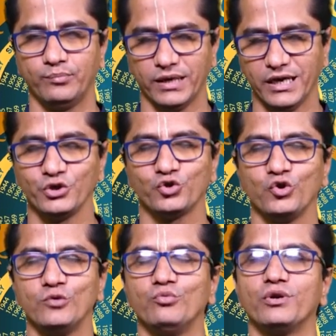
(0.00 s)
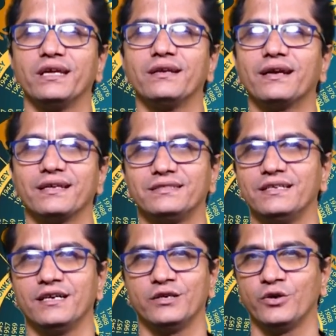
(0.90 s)
பலன் சொல்லும் முறையில்
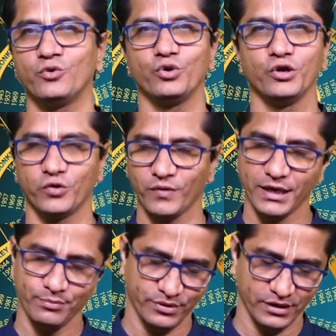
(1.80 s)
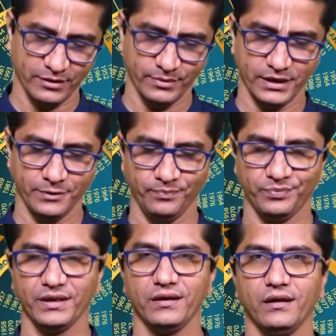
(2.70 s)
கடைசியாக இருக்கக்கூடிய ஒரு வாய்ப்புங்கிற மாதிரி
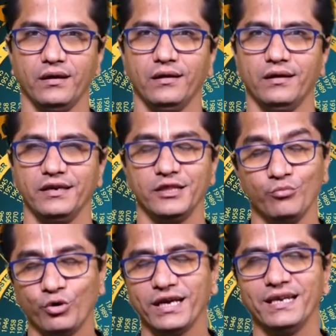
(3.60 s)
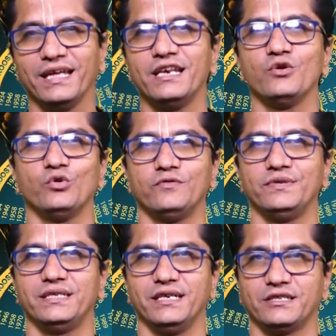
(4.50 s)
இந்த முறையில் என்ன ஒரு
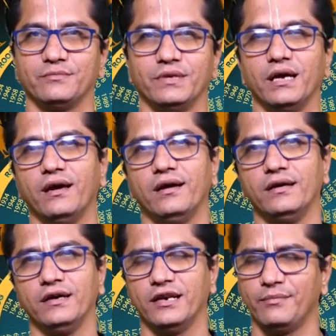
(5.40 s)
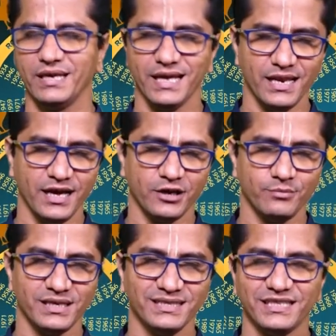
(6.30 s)
விசேஷம்னா நம்ம
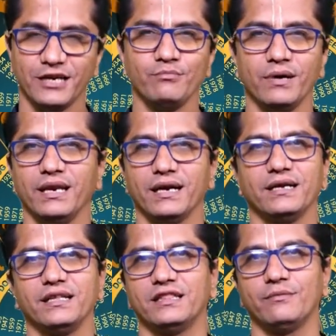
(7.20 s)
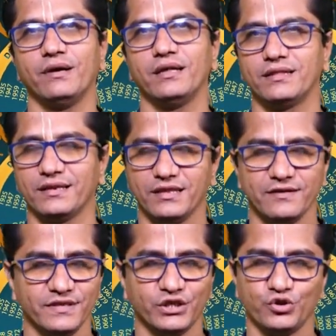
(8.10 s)
எல்லாருமே ஜென்ம லக்னத்தை
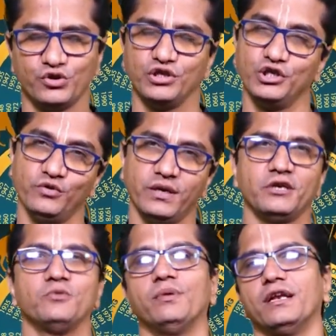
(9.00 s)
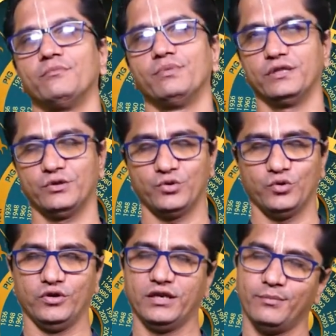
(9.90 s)
மாத்திரம்தான் வச்சுட்டு இது வரைக்கும் பலன்
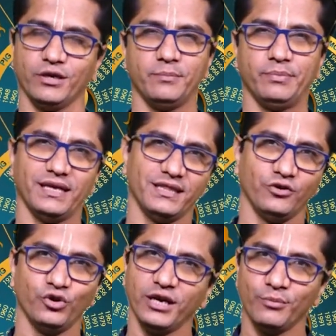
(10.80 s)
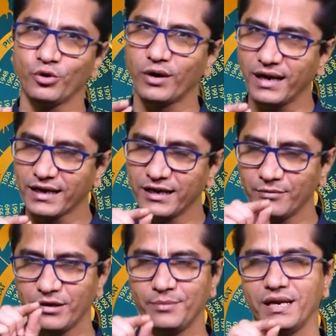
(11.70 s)
பார்த்துட்ருக்கோம் நமக்கு பிறந்தோன்னா நமக்கு ஒரு
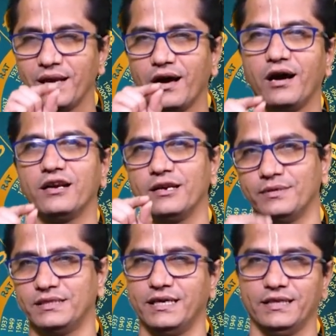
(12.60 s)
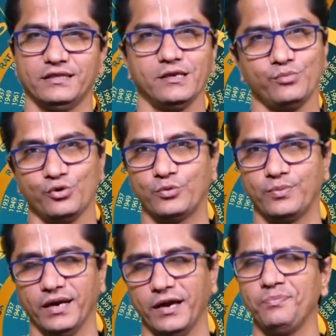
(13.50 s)
லக்னம் அப்படின்னு லான்னு நம்ம ஜாதகத்தில்
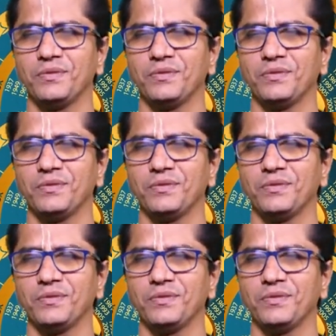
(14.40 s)
போட்டிருப்பாங்க